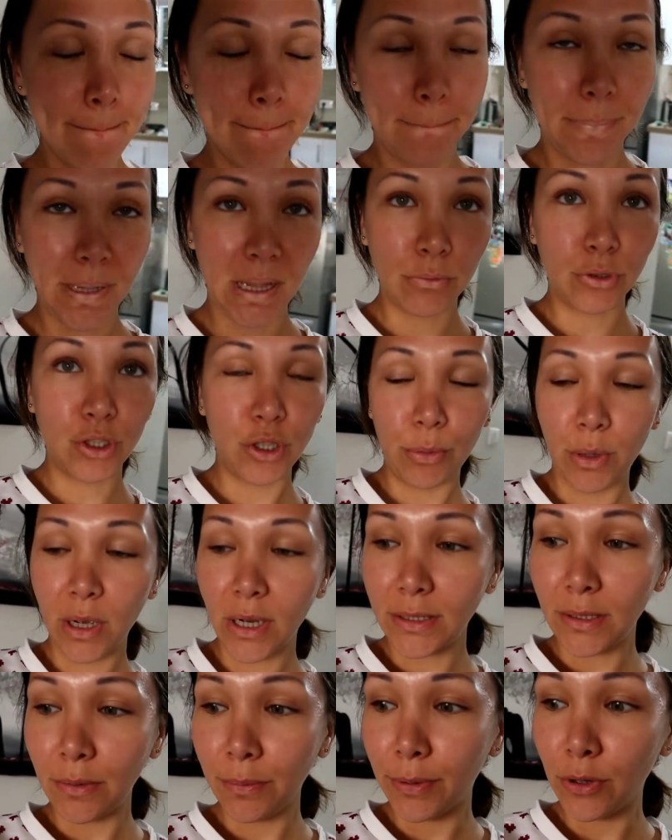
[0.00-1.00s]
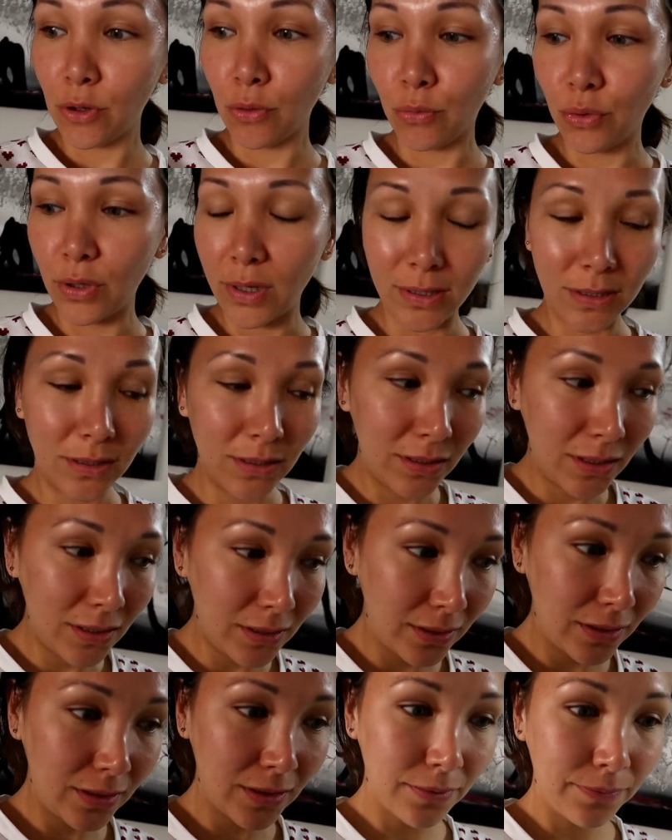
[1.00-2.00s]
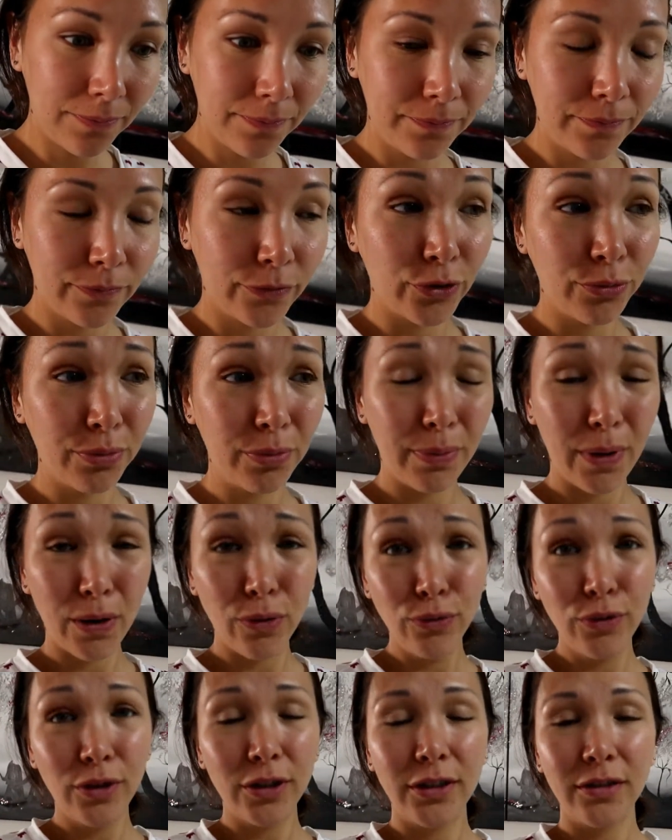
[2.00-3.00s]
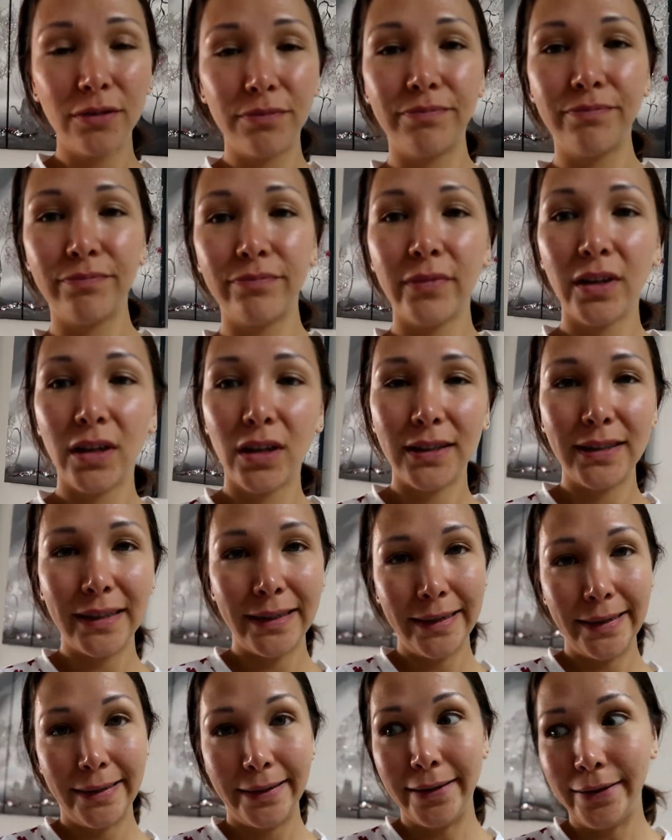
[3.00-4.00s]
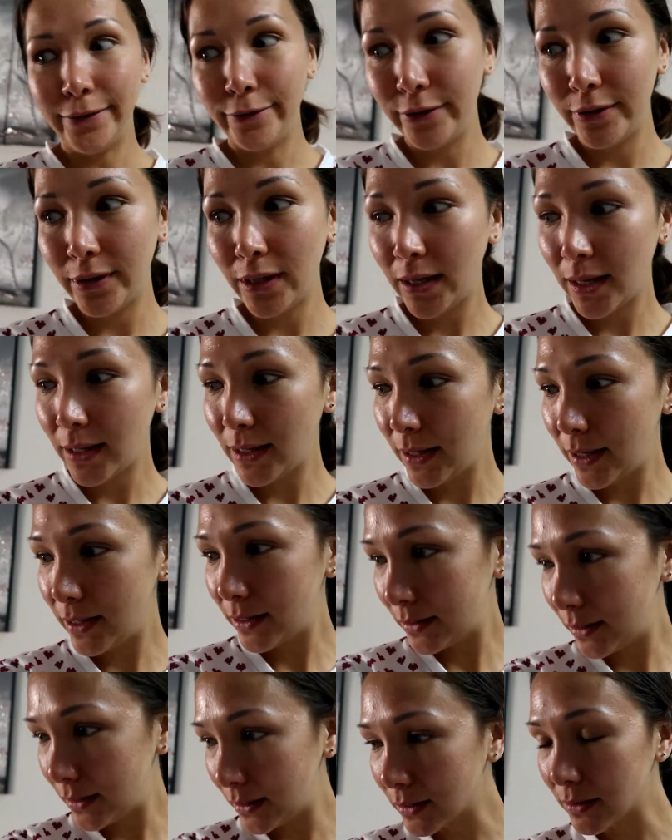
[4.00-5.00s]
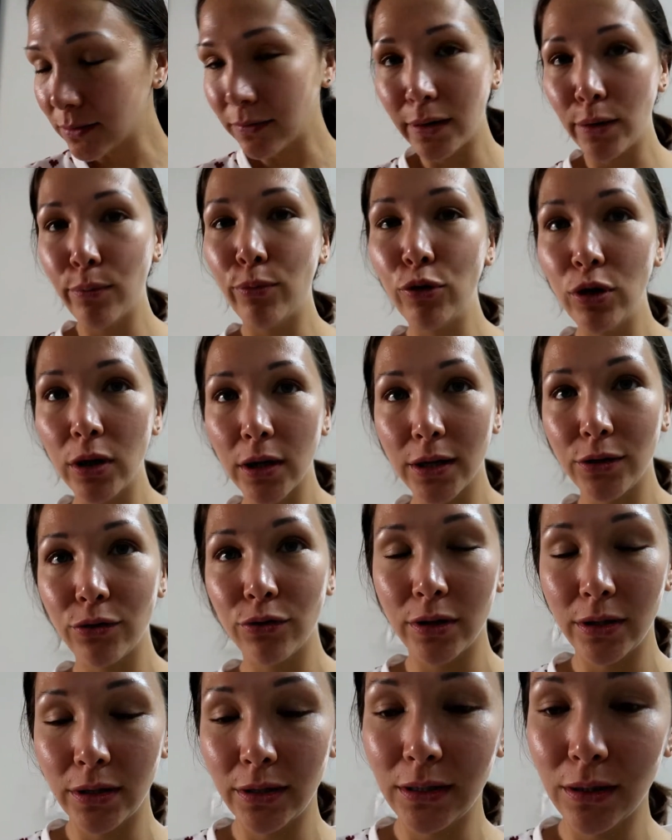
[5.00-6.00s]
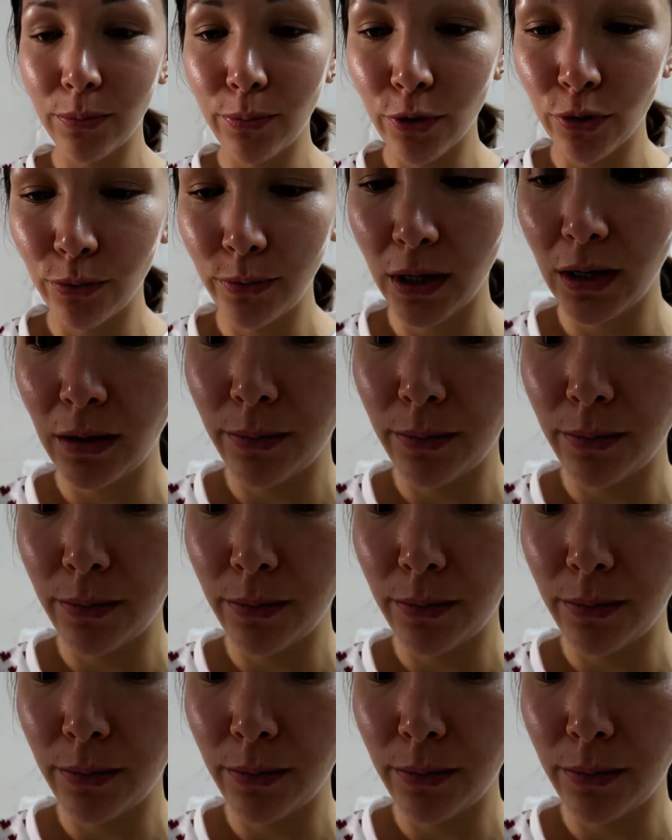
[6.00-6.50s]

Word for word: потому что мы хотим потом куда-нибудь съездить, может быть, покушать. Хотя я не голодная, я наелась этих своих булок, которые до сих пор у меня